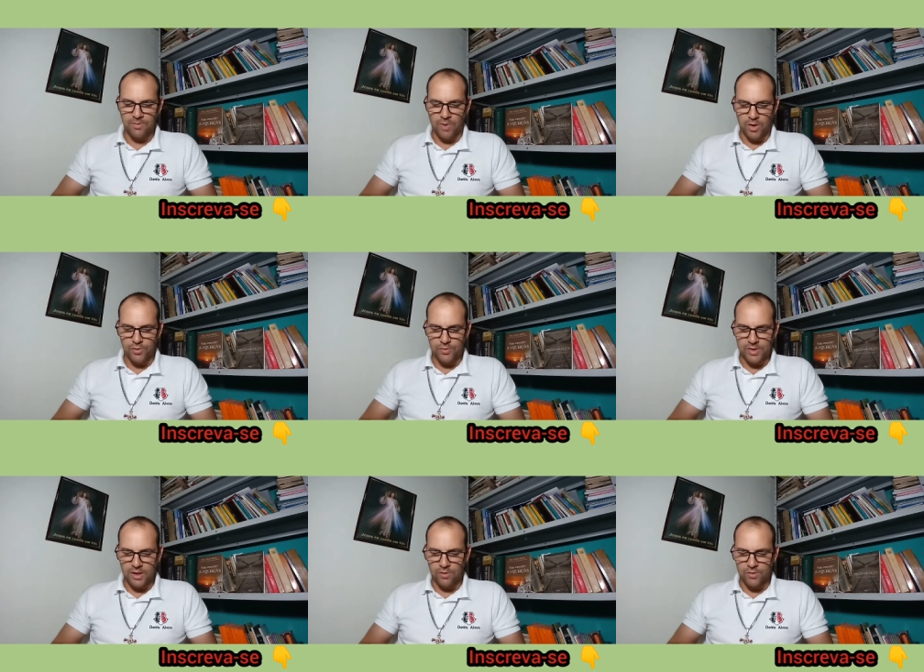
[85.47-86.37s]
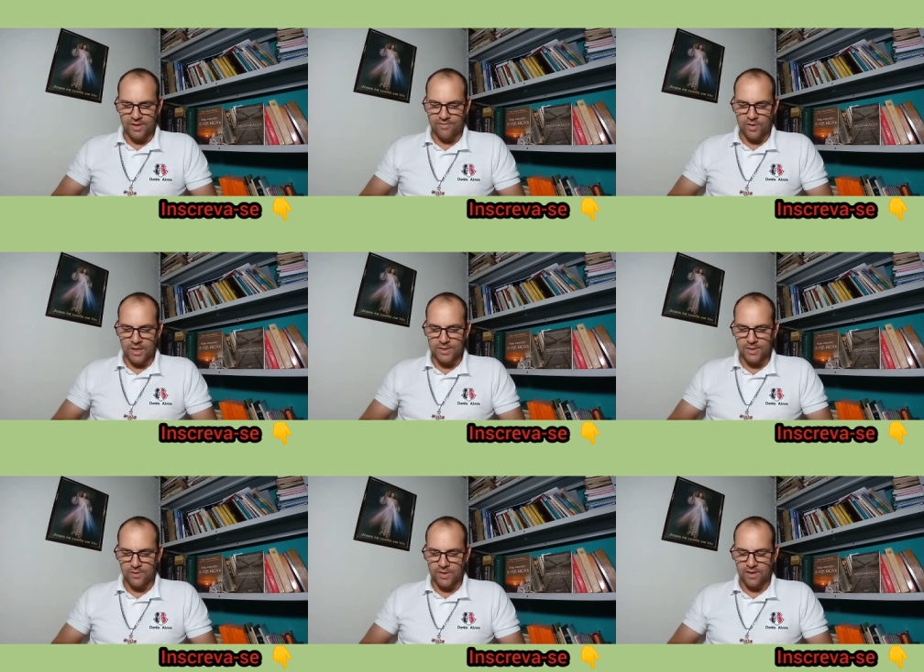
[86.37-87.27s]
de modo digno da
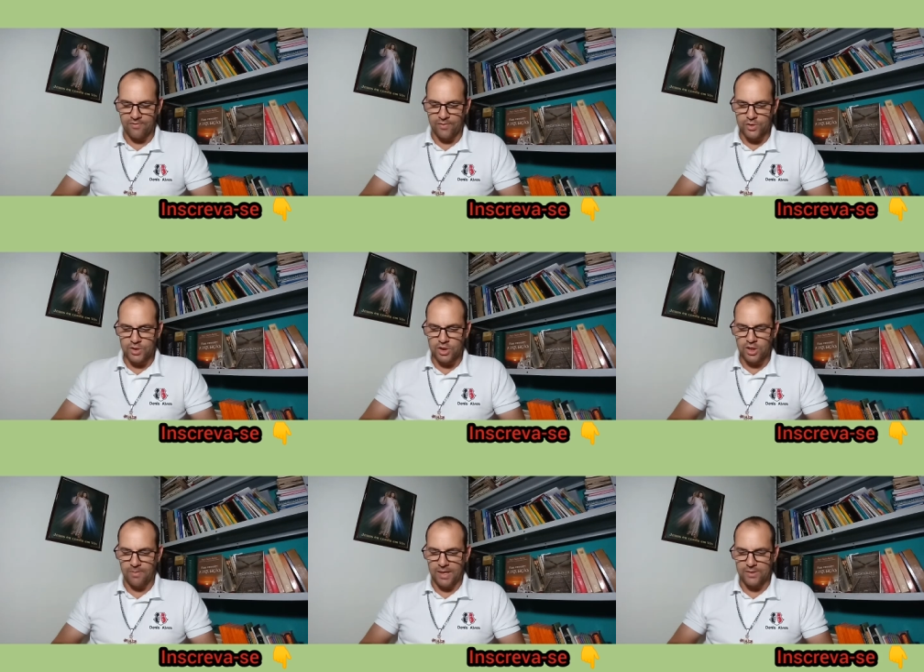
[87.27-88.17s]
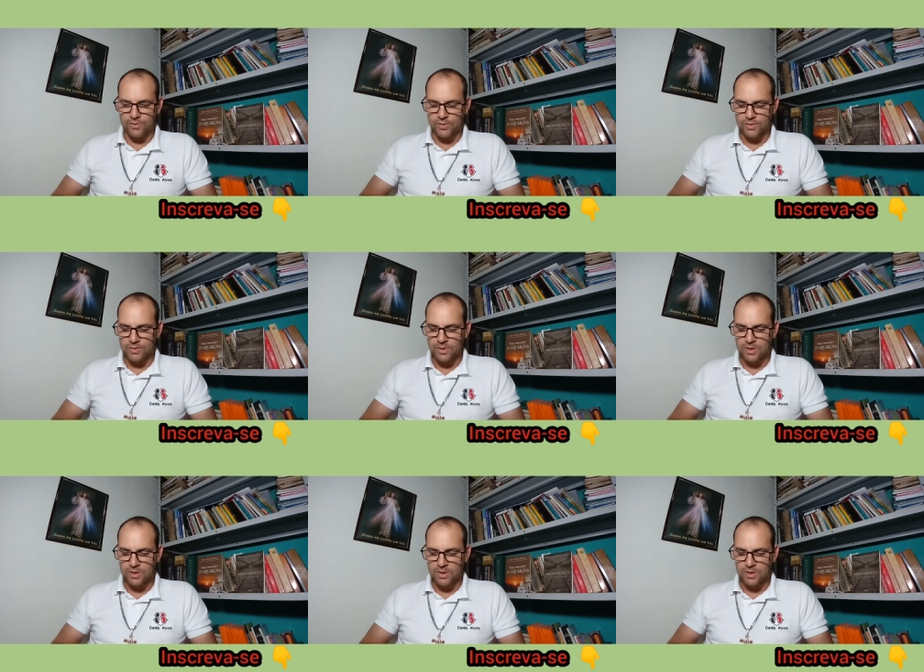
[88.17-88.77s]
vocação a que fostes chamados,